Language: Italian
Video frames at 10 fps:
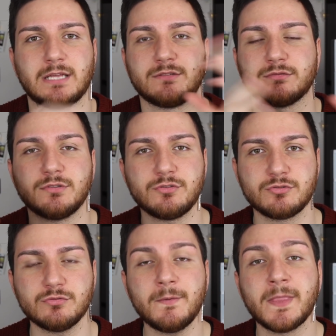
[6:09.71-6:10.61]
di su, di
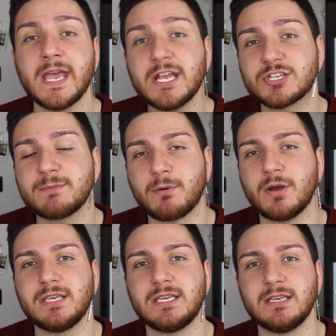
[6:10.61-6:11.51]
giù e c'è
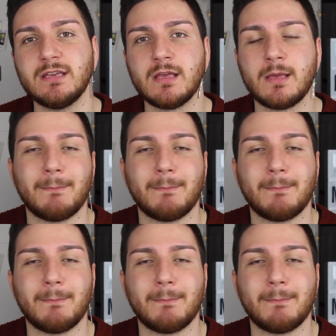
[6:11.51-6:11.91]
poi chi